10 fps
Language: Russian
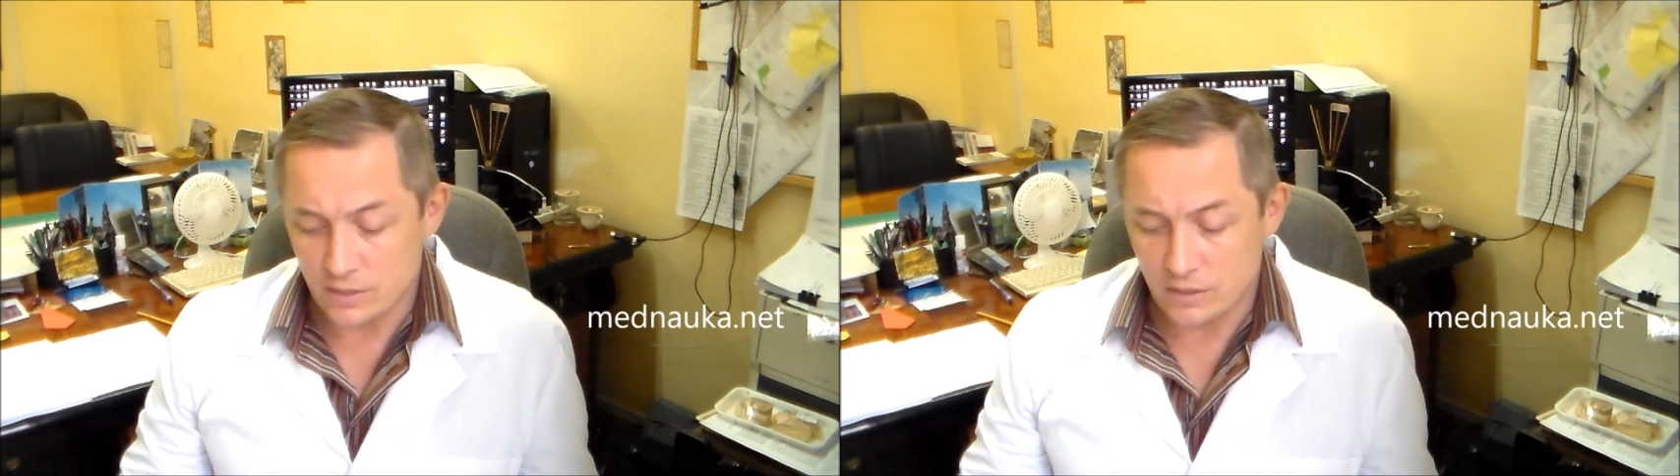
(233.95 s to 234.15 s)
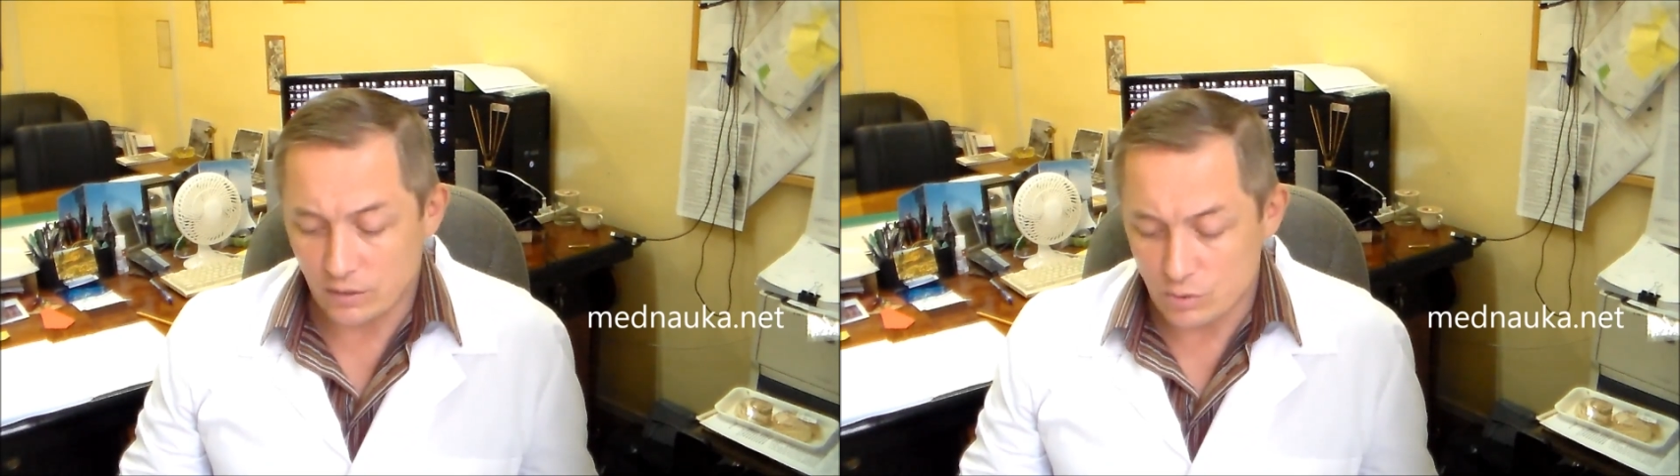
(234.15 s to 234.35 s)

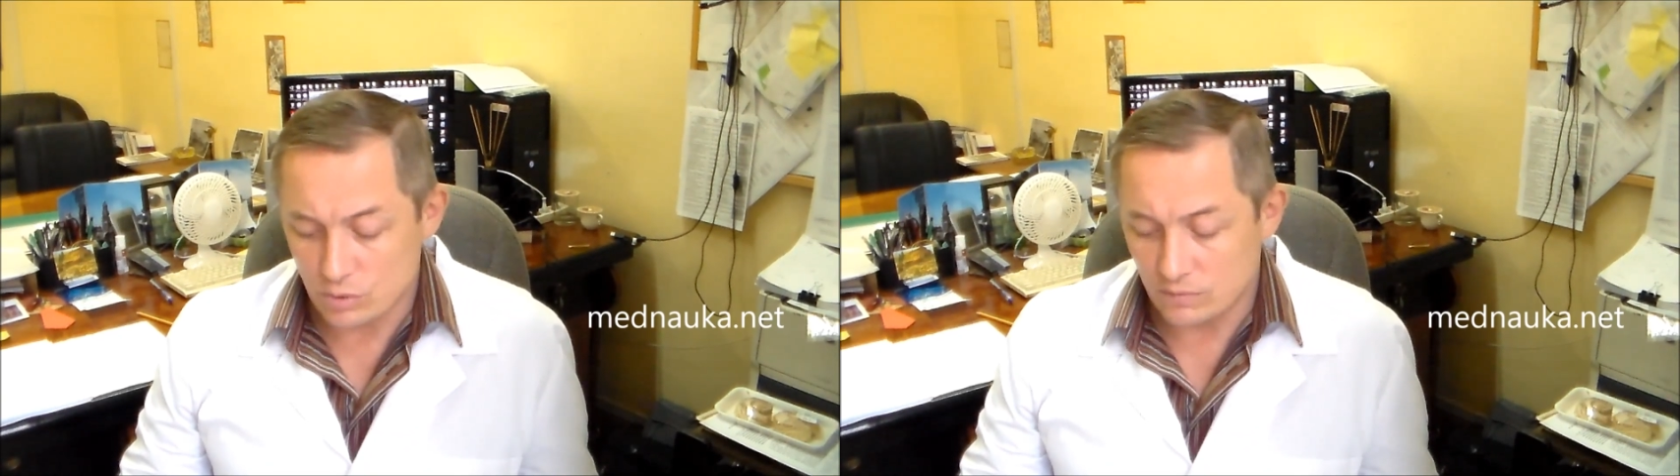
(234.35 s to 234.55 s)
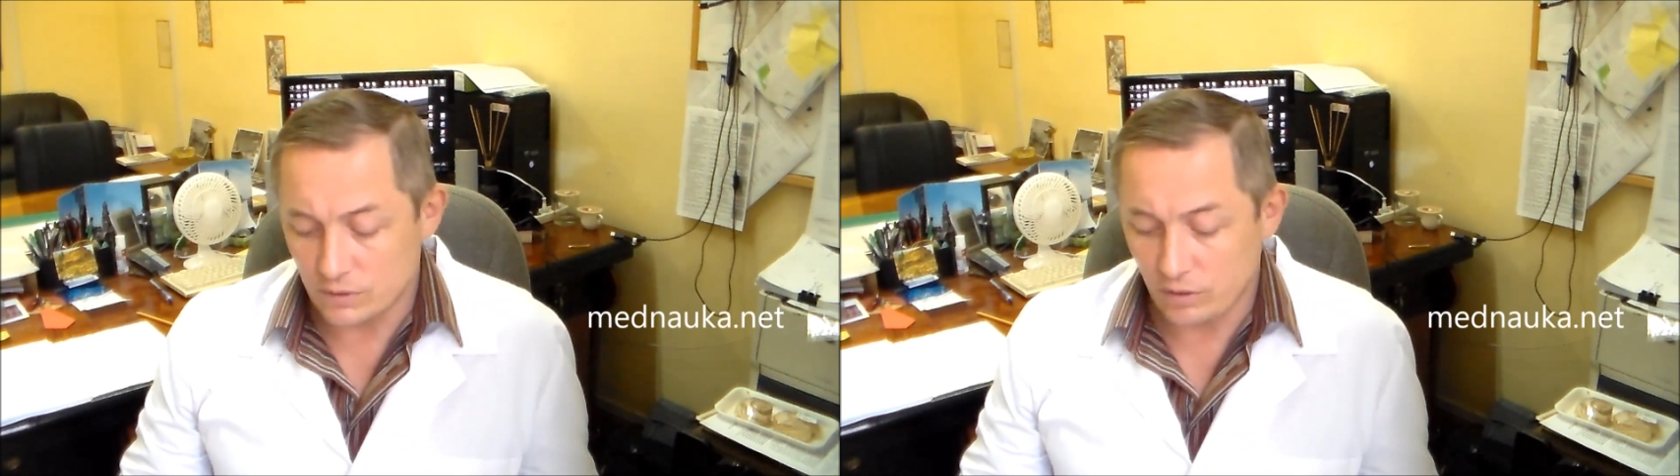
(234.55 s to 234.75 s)

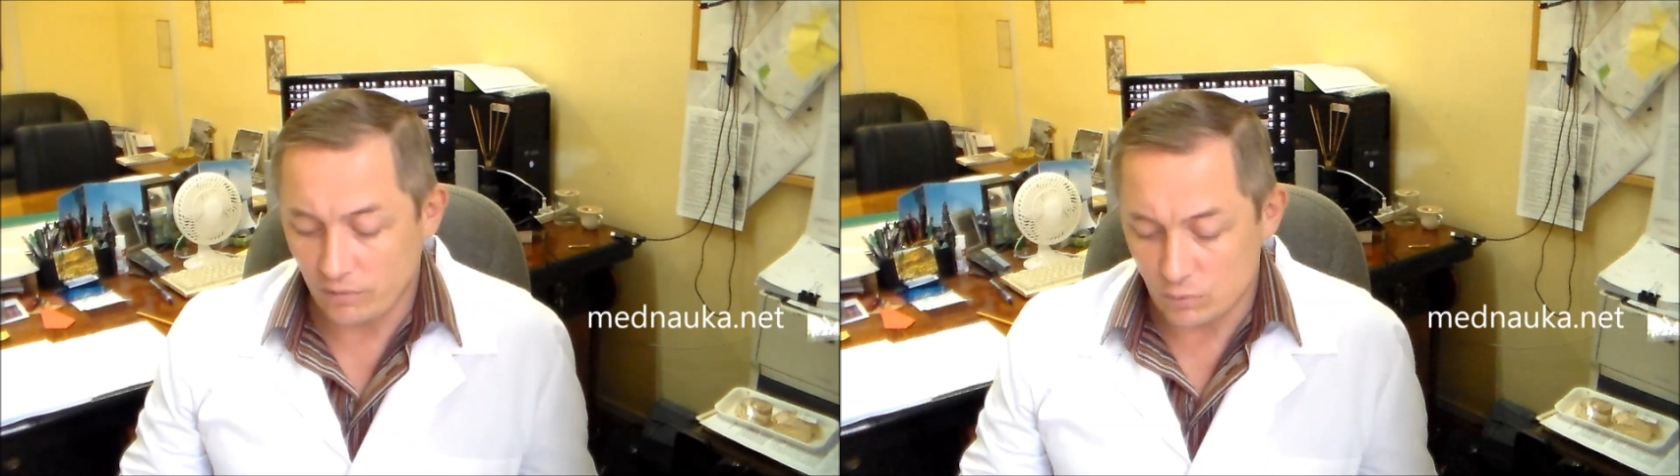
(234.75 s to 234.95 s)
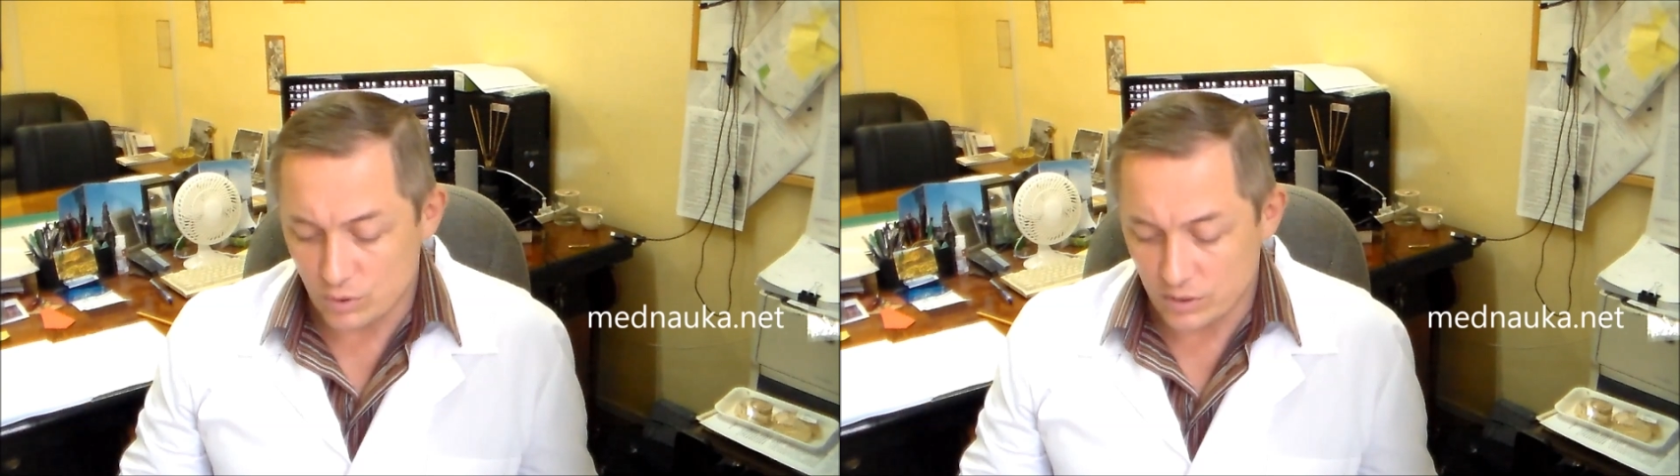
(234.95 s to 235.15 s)
генерализованное
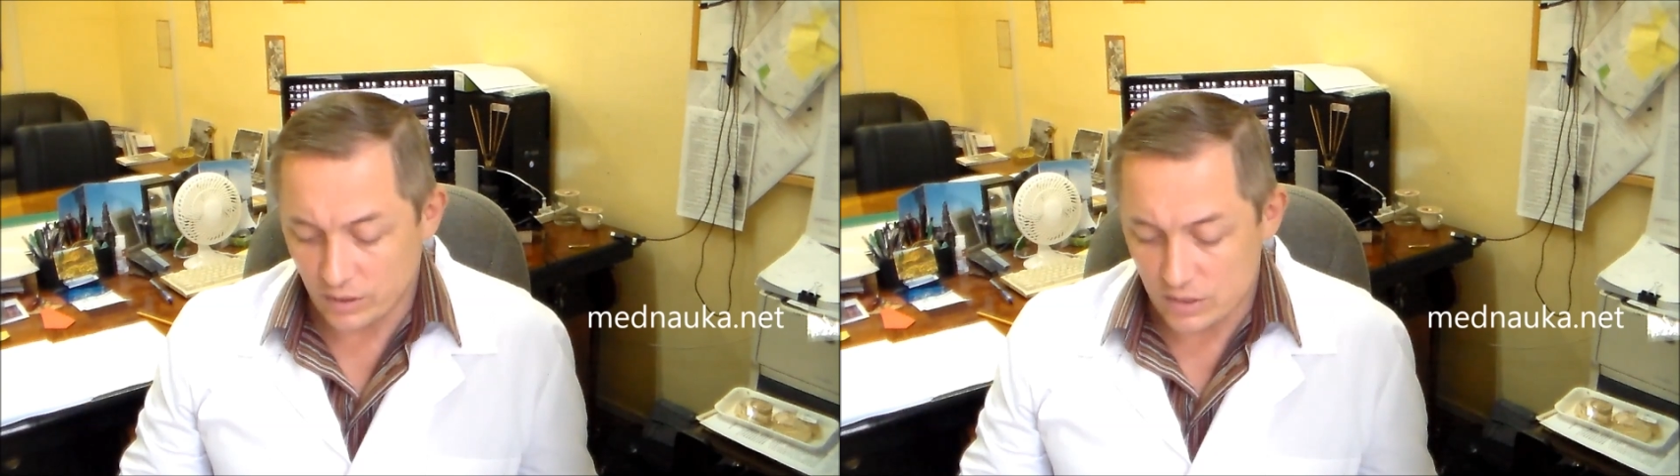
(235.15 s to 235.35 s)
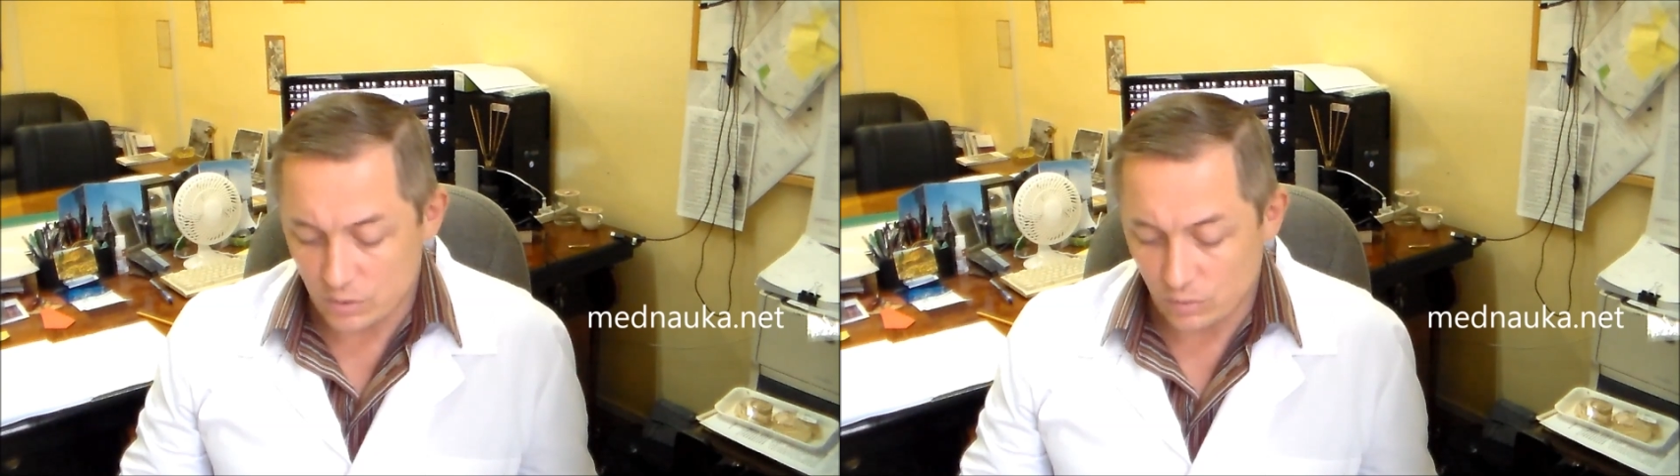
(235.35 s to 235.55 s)
тревожное
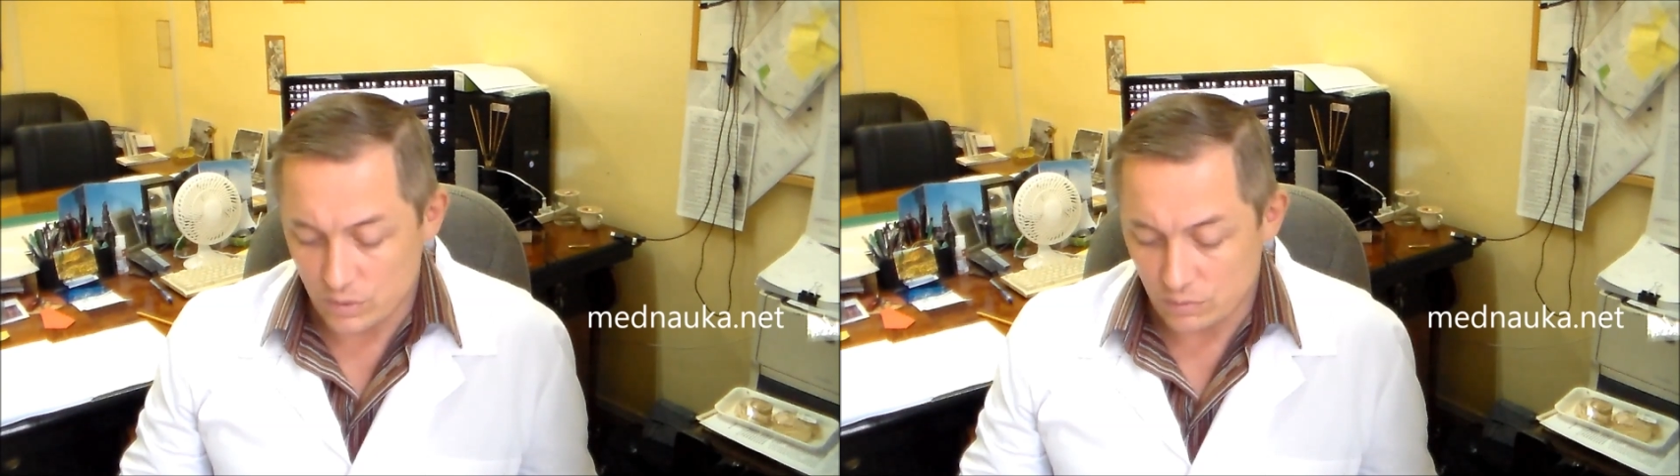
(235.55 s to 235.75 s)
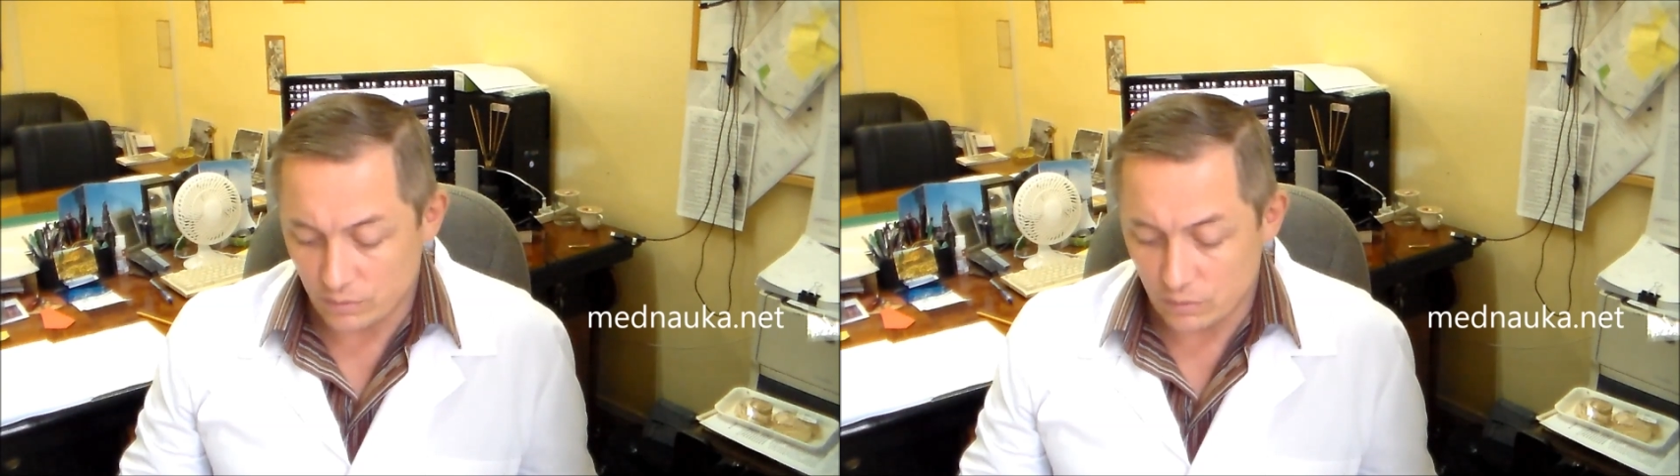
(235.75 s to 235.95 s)

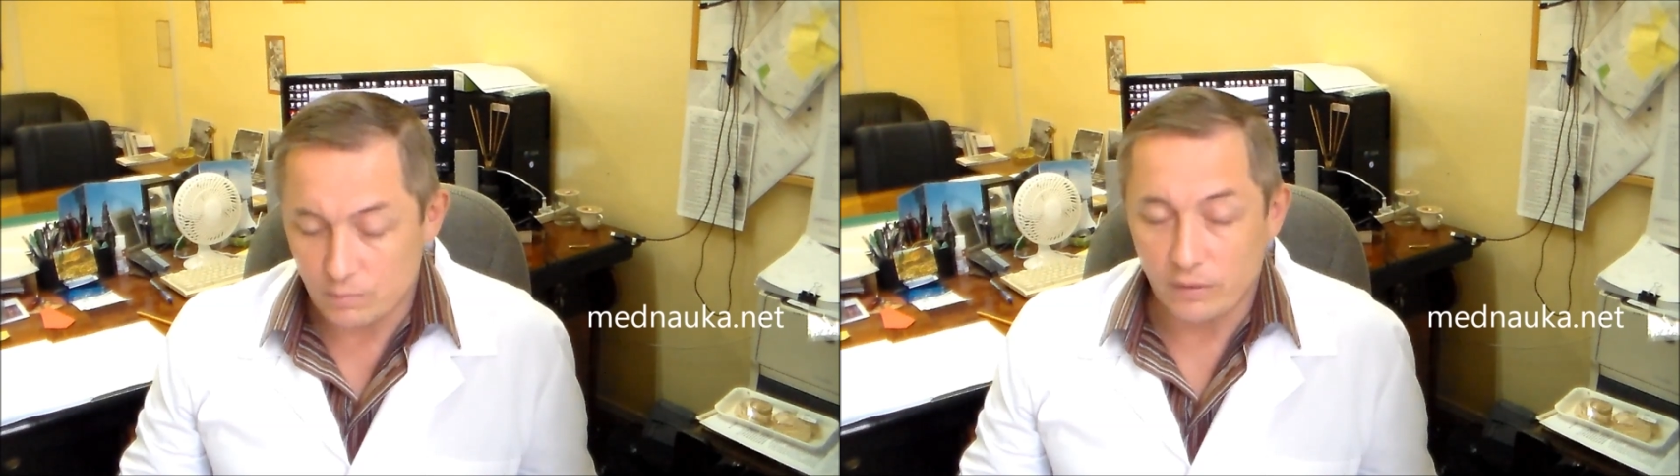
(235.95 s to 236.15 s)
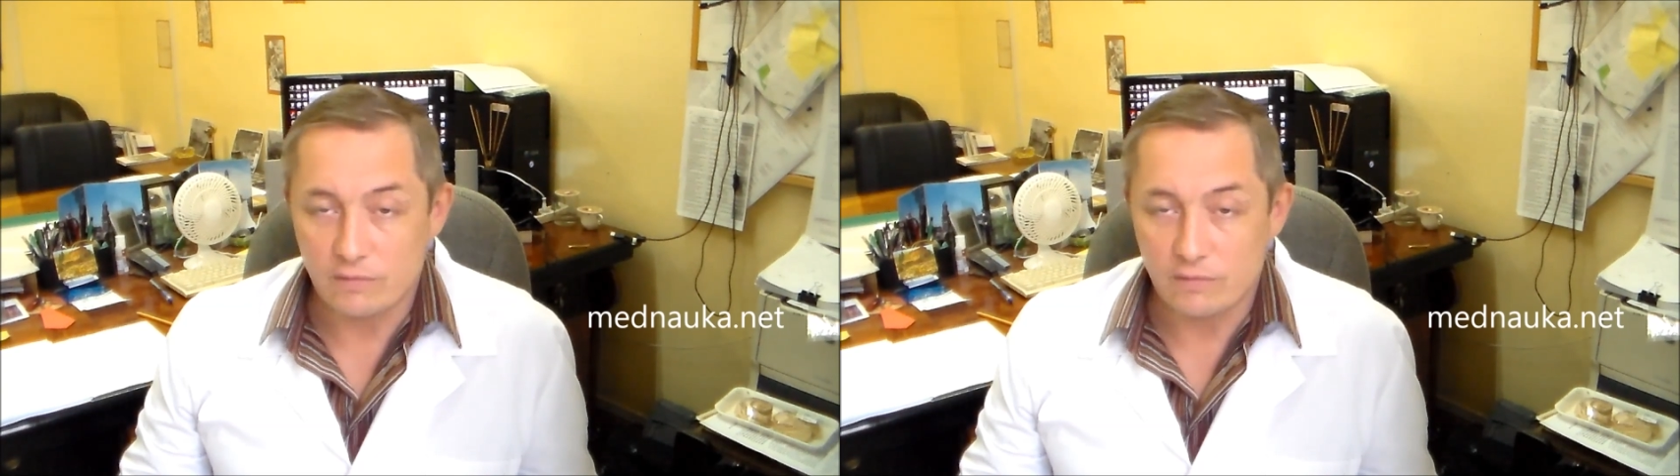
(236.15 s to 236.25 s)
расстройство, ее